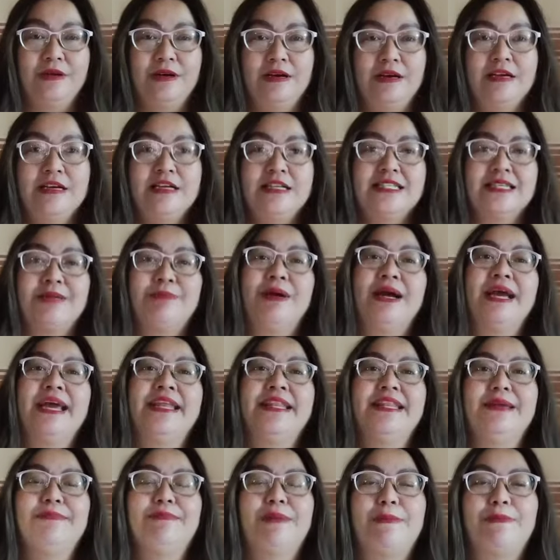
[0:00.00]
Sa mga
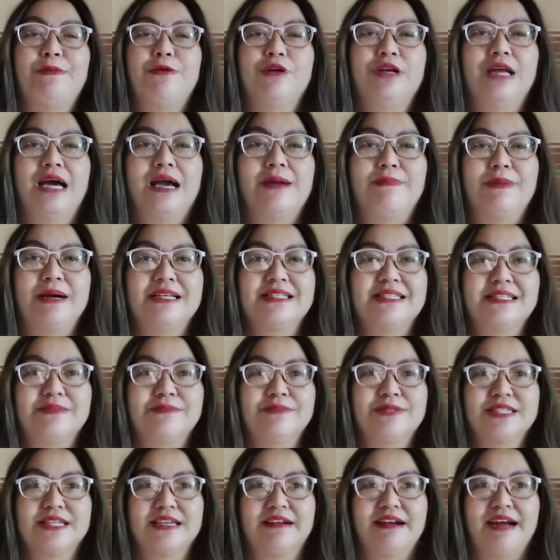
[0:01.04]
hindi pa po
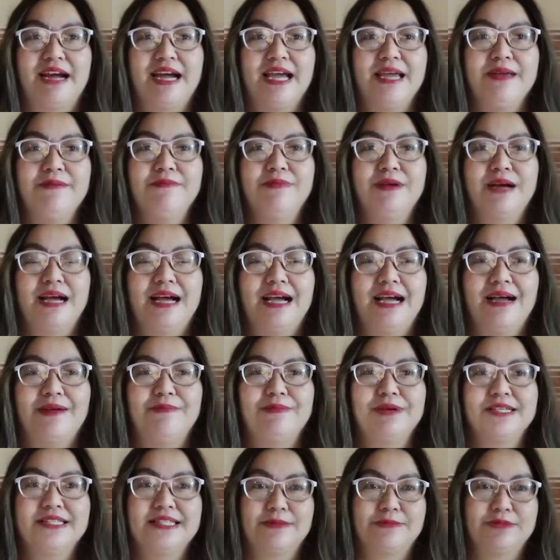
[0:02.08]
nakapag-subscribe, uh,
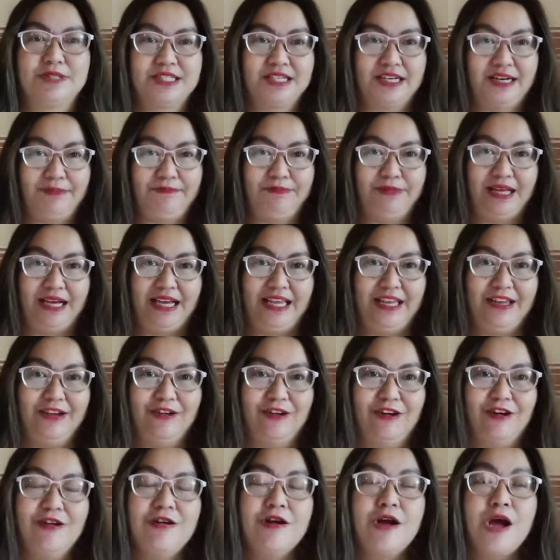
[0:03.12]
mag-subscribe na
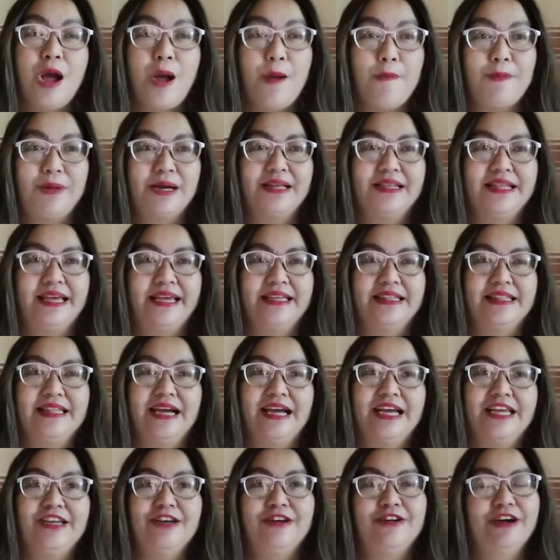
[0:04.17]
kayo, mag-like na
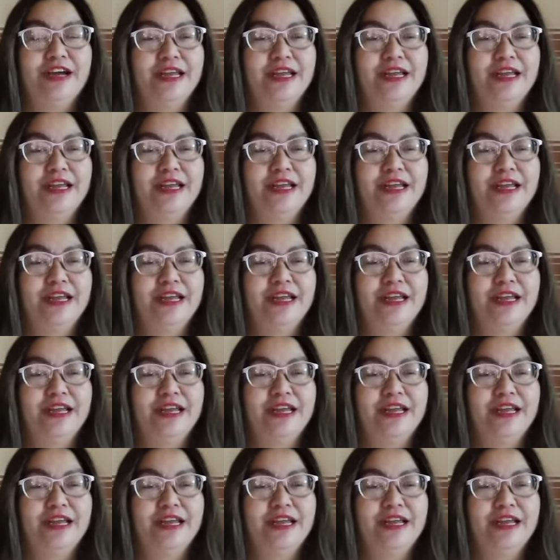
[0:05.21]
kayo, and